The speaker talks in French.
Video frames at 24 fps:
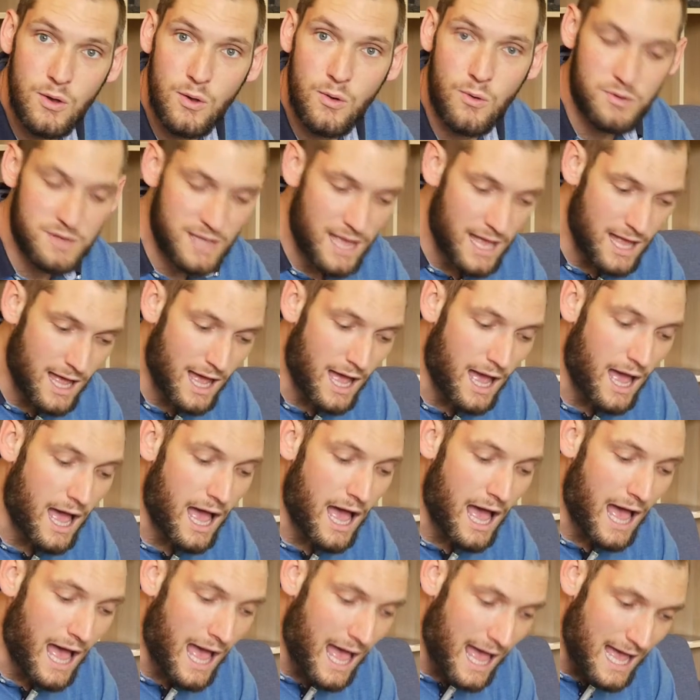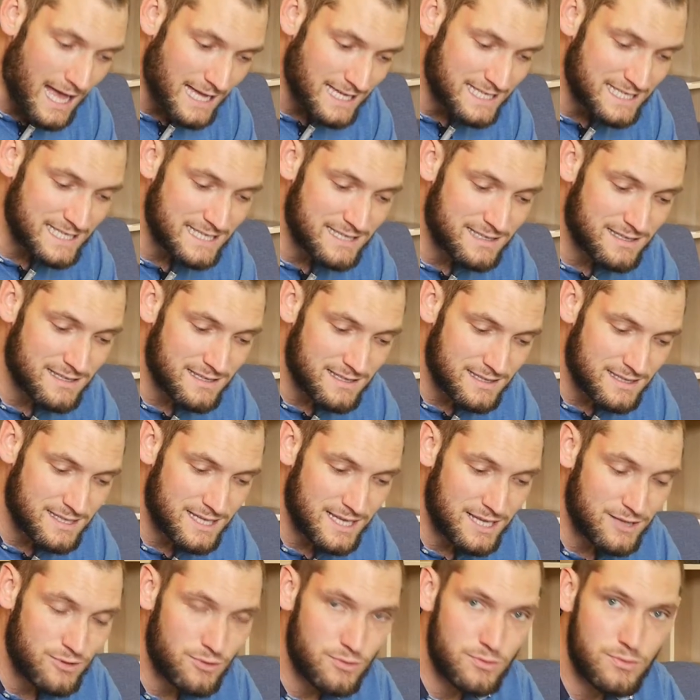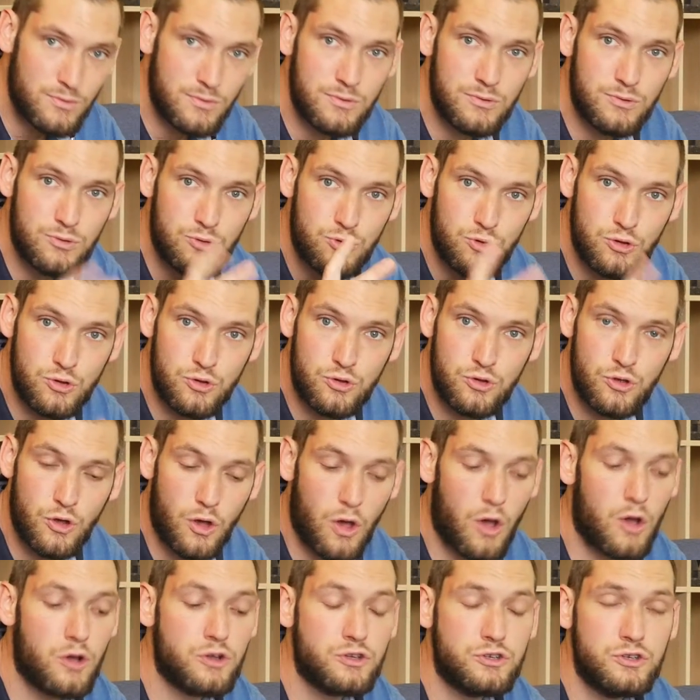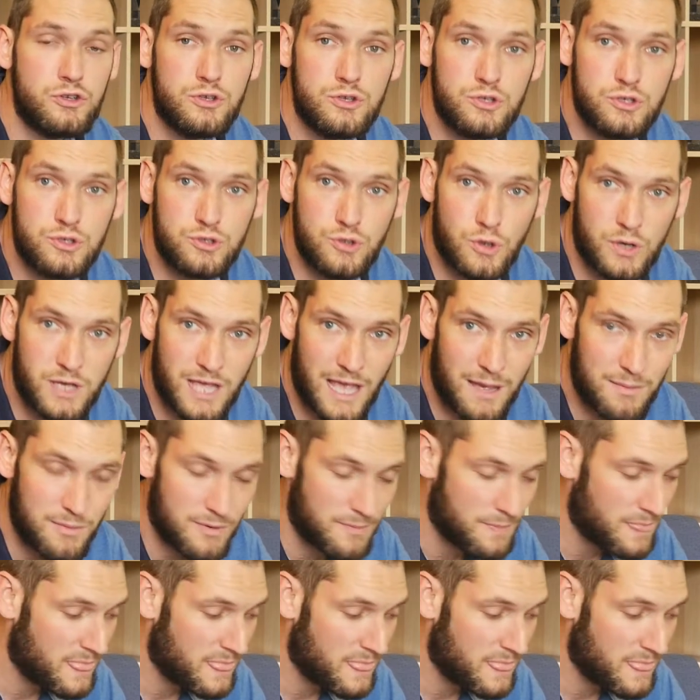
On a un kit D2, deux torches sur câble.